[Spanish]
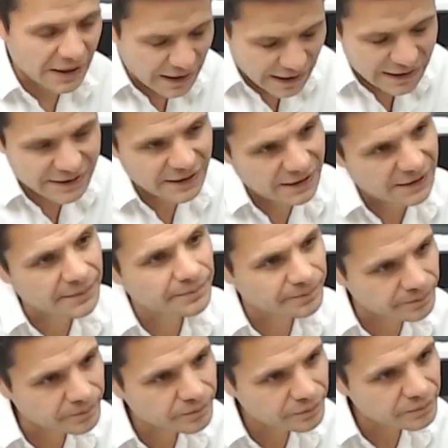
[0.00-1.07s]

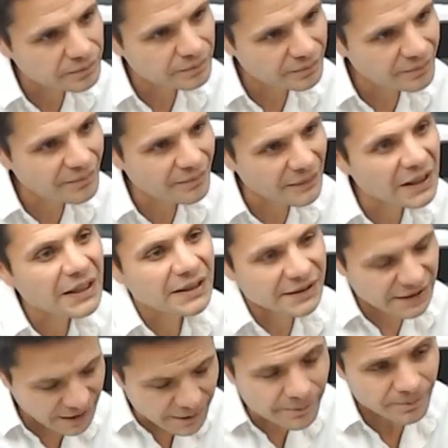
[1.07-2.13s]
Lamentablemente quedó ahí.
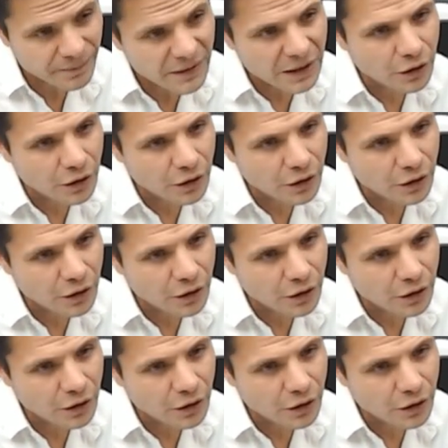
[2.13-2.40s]
Sí,